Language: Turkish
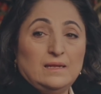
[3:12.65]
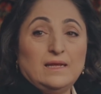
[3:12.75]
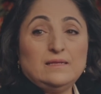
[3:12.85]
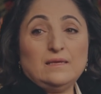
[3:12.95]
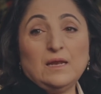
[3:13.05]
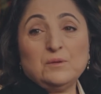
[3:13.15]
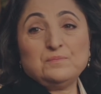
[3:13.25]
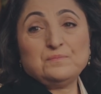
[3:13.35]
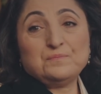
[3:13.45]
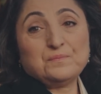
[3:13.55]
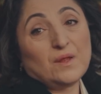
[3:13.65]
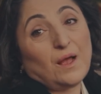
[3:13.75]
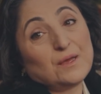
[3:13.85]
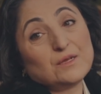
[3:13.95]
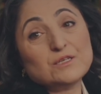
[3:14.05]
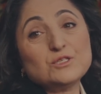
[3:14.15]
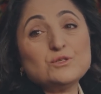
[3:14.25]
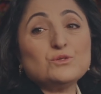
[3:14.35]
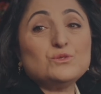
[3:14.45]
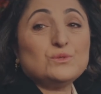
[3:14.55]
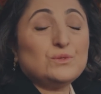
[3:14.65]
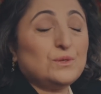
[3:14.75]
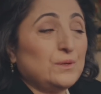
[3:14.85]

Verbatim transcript: Ne diyelim? Hayırlısı olsun.